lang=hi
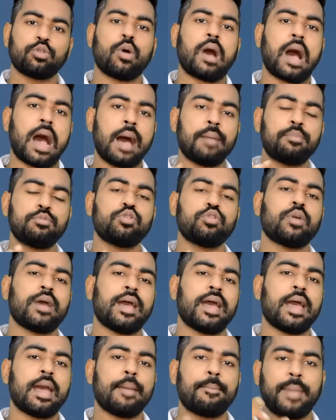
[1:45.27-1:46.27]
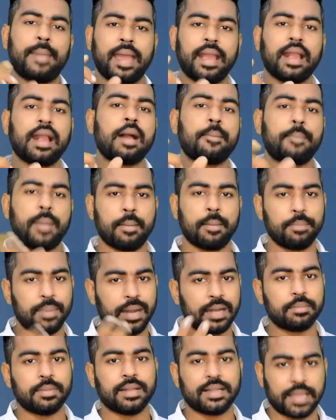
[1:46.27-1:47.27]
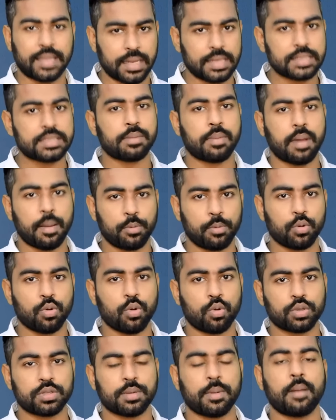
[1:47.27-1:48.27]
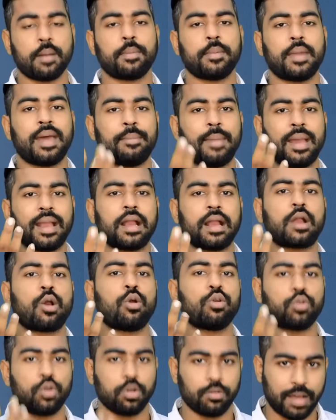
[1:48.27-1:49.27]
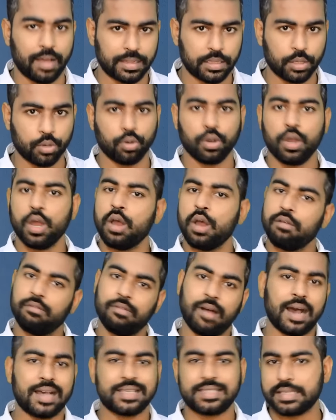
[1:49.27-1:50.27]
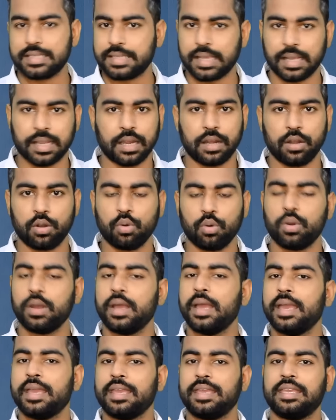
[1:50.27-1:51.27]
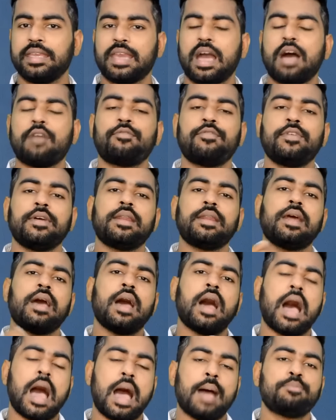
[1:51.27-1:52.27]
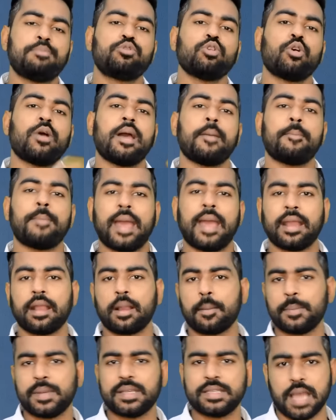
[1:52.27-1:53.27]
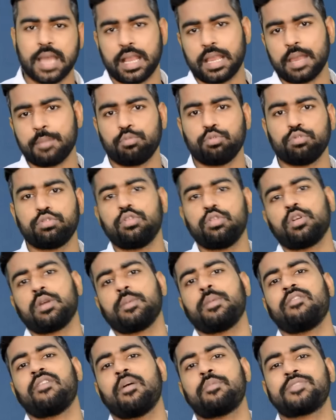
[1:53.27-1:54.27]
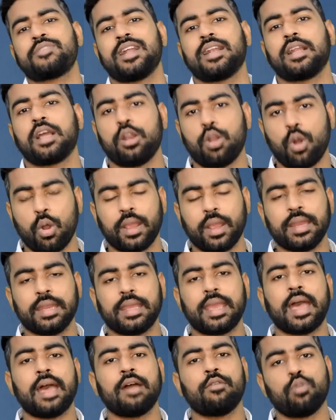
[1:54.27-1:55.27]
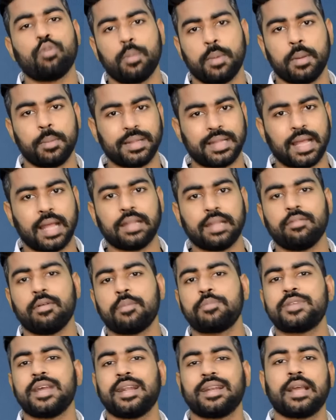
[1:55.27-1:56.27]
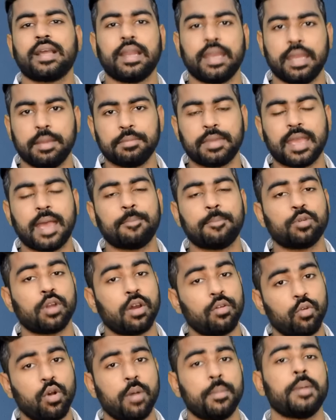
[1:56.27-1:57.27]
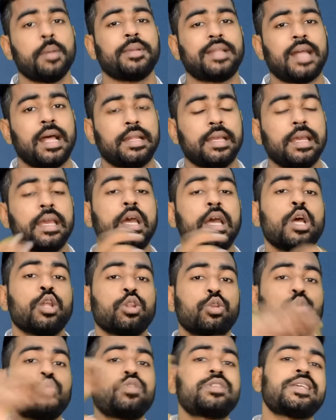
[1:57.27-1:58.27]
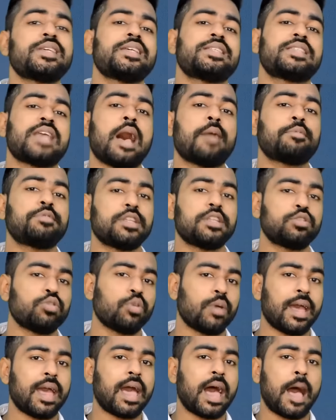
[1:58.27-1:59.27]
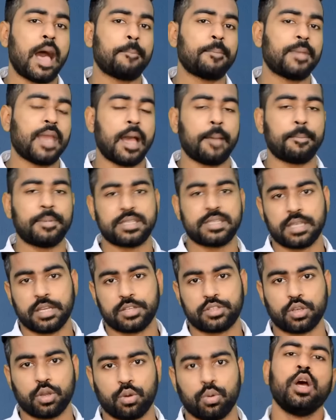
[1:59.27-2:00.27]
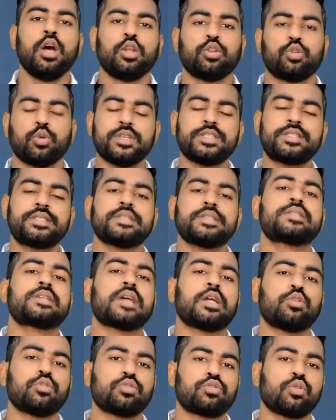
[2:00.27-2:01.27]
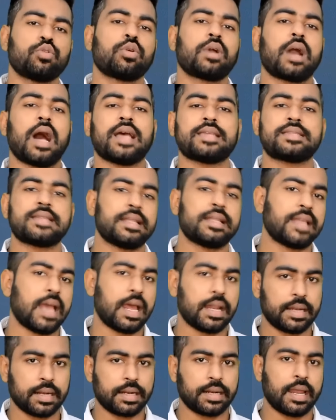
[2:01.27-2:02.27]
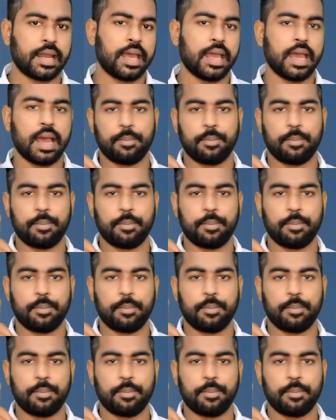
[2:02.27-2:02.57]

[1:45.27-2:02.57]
तो आप जो है बैंक का पैम्पलेट मिलता है ना जब आप लोगों को जब आप अपना बैंक अकाउंट खुलवाते हो वहां से चेक कर लो या फिर आप जो है बैंक अपने जाके पूछ लो कि भाई वेबसाइट का लॉग क्या है वो हमें बता दे वेबसाइट का नेम क्या है पूरा वो हमें बता दे तो उस हिसाब से जो है आप यहाँ पे सर्च करो तो इस चीज का दोस्तों खासा ध्यान रखना